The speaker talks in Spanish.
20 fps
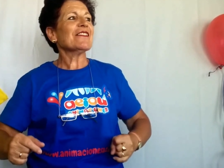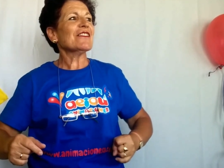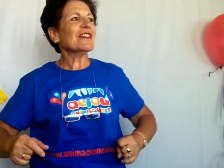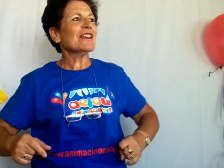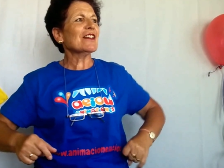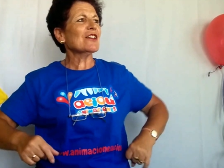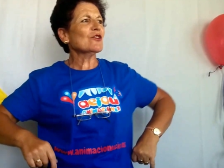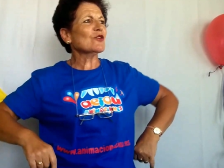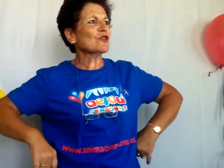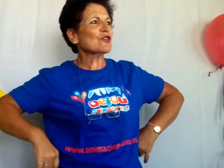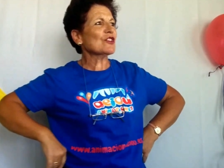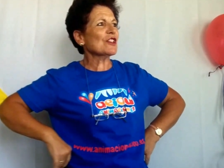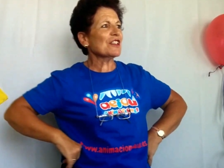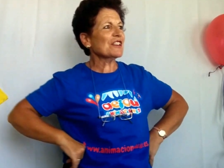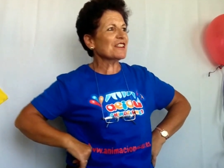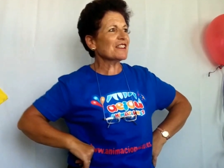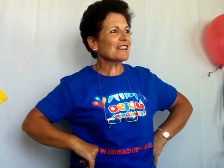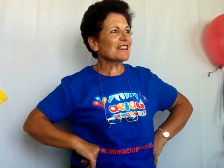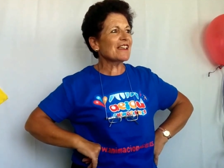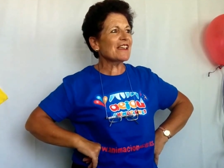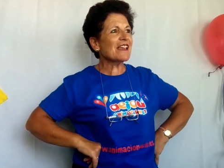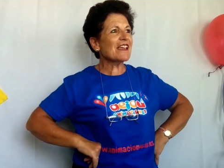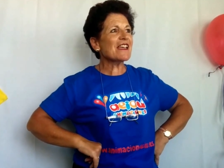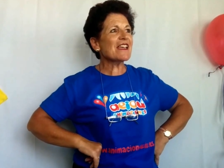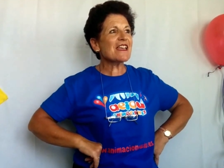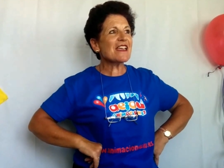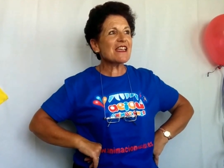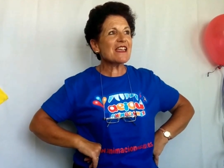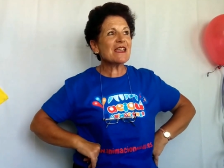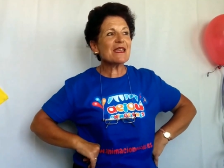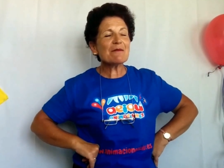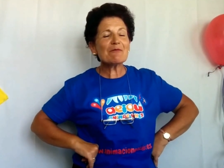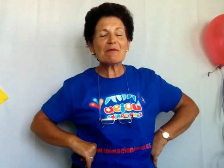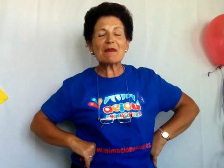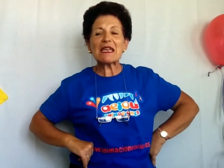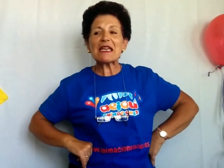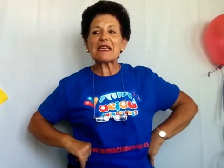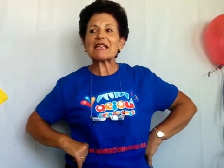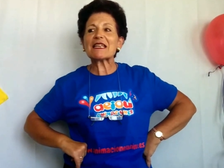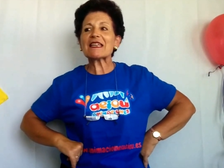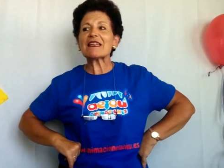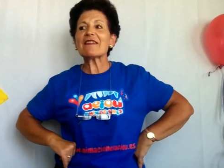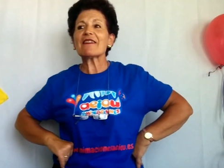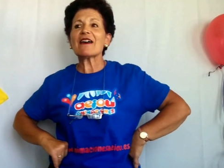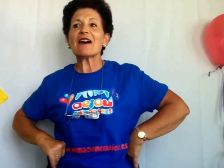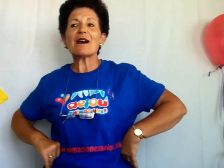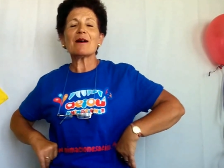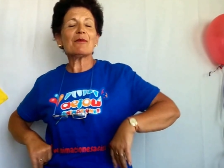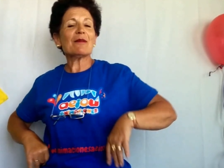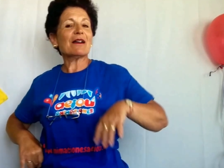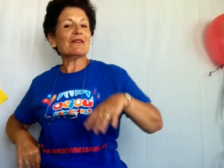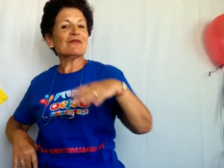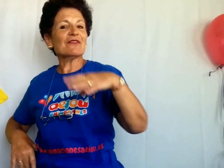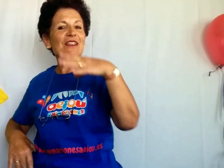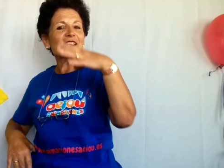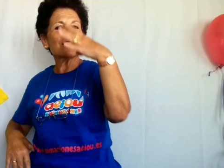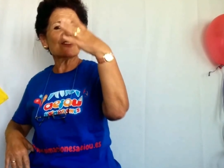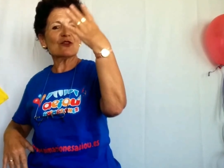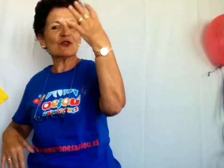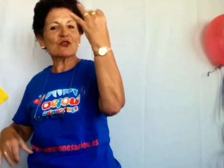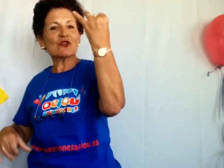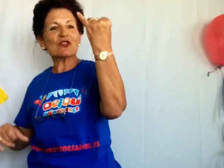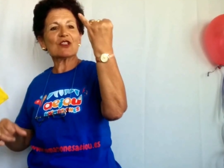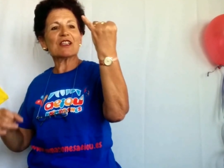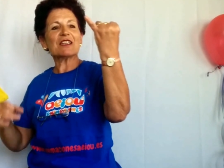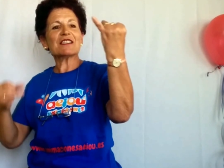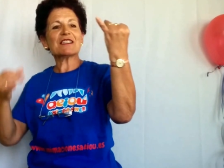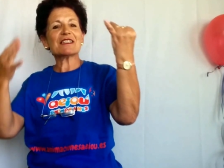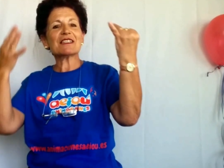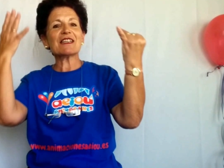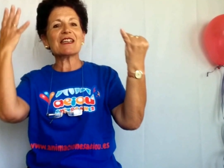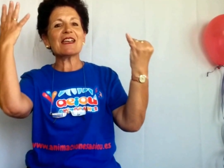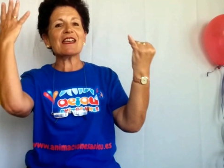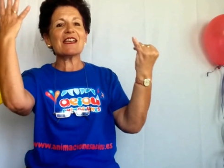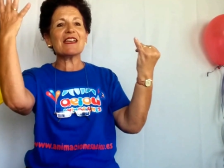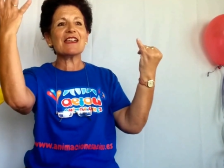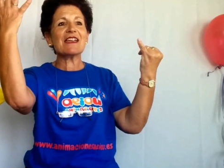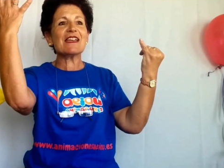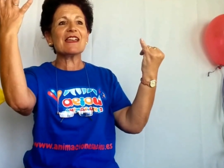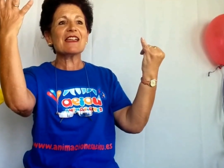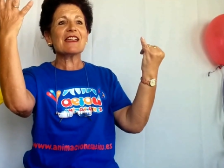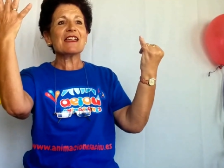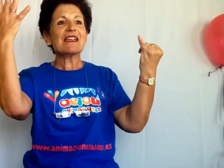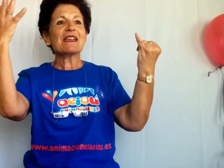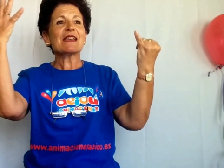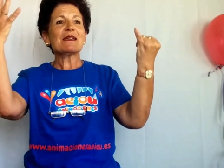De los seis que me quedaban, de los seis que